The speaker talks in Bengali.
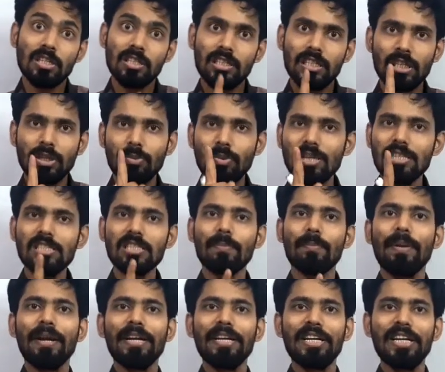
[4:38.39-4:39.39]
সিকোয়েন্স
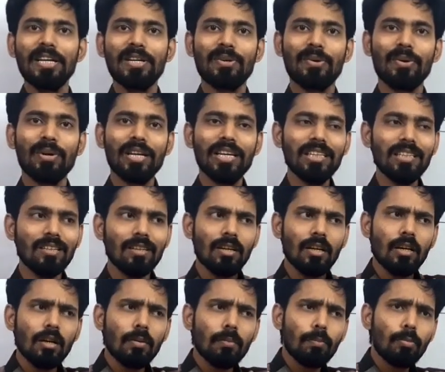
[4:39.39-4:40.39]
মেনটেন করেই
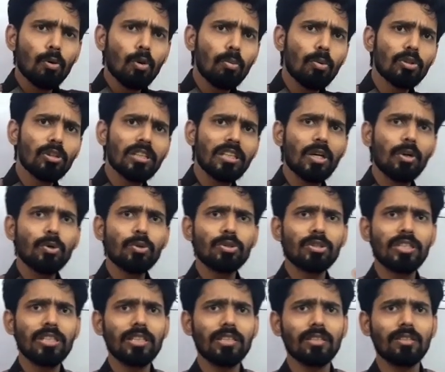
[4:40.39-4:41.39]
পূর্ব দিকে
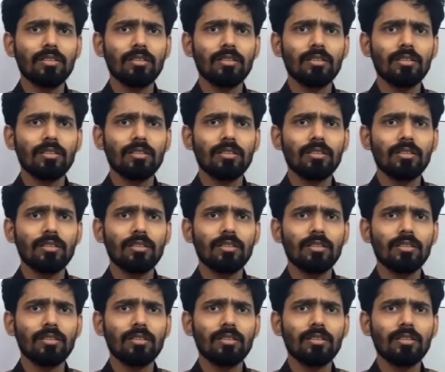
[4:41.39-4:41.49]
উঠছে